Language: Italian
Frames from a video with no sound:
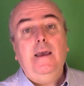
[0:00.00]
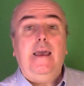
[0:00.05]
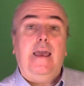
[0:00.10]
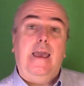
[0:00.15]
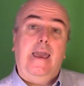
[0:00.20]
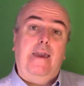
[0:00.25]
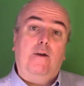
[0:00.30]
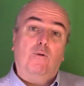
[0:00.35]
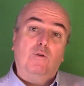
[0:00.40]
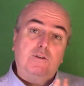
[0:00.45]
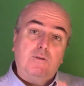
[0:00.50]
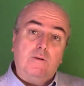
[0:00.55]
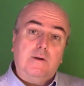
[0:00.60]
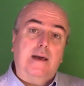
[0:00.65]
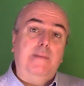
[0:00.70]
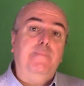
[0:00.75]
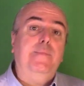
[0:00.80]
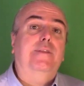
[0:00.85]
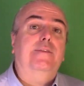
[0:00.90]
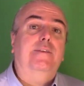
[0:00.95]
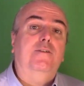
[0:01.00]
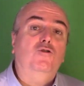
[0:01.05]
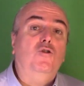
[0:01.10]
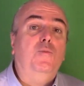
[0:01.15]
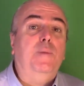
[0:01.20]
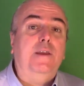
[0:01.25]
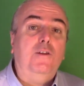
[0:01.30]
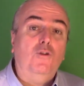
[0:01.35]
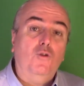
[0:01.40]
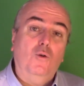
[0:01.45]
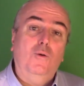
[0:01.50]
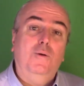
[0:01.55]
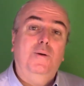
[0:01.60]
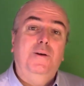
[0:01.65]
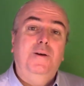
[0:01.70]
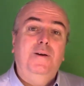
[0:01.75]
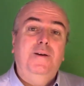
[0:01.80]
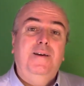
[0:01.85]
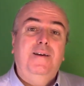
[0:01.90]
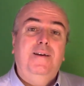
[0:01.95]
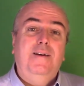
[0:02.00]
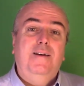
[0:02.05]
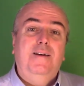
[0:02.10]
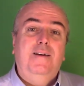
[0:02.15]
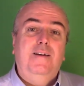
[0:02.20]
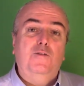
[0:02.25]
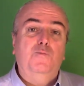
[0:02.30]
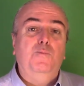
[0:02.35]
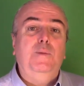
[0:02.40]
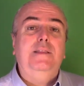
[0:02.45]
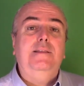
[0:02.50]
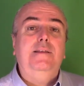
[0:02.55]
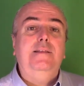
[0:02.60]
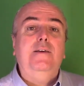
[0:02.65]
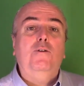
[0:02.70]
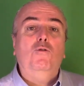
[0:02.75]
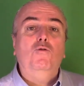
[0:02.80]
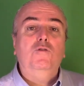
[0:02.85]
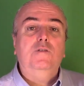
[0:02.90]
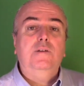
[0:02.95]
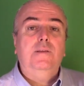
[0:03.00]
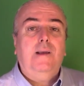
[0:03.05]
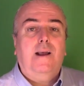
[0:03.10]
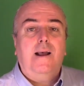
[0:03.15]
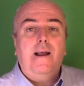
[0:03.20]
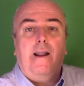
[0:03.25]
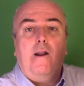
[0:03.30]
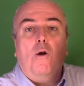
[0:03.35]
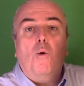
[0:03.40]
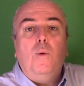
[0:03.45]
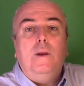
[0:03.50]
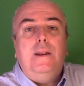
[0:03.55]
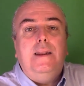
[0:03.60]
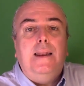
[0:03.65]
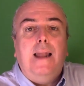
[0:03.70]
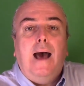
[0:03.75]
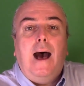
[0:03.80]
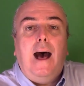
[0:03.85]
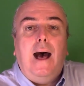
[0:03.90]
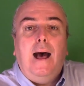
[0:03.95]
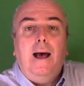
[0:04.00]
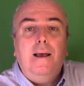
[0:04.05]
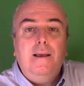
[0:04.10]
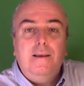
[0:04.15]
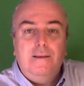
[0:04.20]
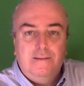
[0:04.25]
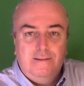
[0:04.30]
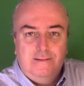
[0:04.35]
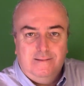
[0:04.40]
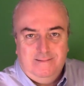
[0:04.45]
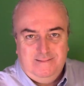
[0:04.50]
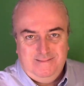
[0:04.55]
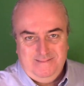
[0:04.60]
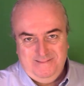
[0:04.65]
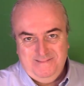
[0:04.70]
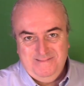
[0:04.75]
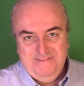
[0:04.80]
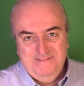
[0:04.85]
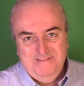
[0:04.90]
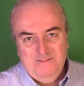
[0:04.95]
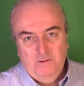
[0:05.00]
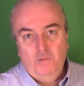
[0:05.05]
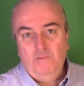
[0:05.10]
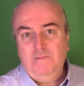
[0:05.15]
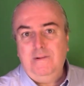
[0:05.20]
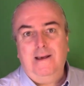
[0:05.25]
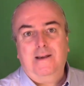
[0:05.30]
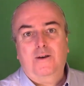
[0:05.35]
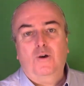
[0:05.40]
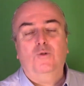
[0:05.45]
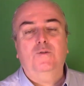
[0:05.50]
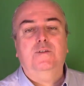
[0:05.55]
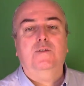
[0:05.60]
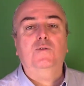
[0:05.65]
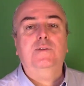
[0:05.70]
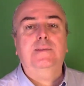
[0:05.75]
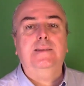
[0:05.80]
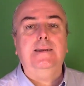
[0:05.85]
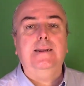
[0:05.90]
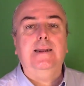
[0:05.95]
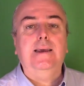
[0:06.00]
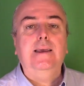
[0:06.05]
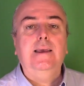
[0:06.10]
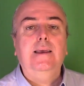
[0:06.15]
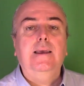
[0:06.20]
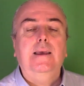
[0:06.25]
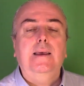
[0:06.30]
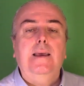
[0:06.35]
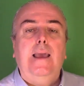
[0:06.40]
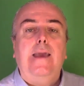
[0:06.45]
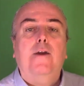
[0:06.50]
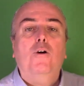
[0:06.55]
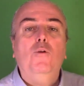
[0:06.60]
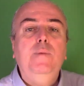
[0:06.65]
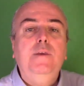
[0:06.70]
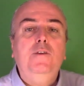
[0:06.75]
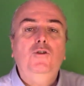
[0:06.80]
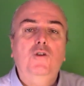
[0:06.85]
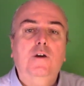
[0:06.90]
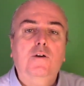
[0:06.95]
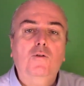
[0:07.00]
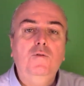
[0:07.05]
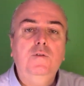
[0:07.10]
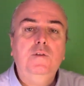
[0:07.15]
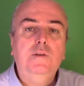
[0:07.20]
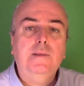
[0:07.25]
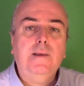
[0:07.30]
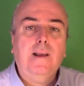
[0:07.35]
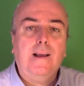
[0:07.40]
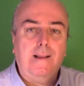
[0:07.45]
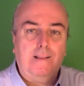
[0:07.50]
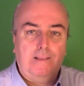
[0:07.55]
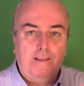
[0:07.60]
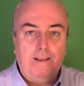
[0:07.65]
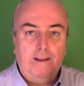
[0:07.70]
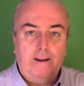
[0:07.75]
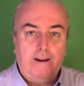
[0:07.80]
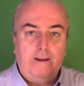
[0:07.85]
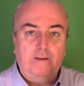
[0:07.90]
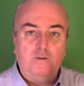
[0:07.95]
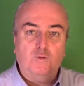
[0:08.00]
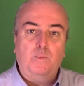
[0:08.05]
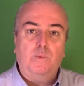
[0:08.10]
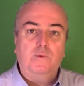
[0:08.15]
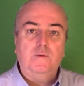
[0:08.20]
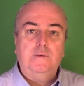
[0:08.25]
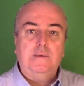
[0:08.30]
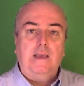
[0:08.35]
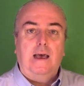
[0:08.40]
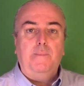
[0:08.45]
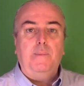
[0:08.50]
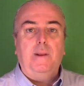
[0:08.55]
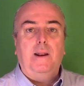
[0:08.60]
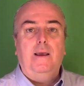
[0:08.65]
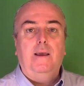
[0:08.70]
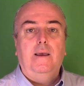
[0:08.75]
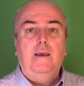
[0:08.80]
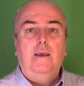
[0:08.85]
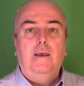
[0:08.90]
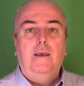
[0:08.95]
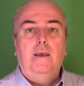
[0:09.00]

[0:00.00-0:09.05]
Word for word: E questo cambia atteggiamento. Smetti di considerare quelli là una cosa ostile e cominci a considerarti responsabile.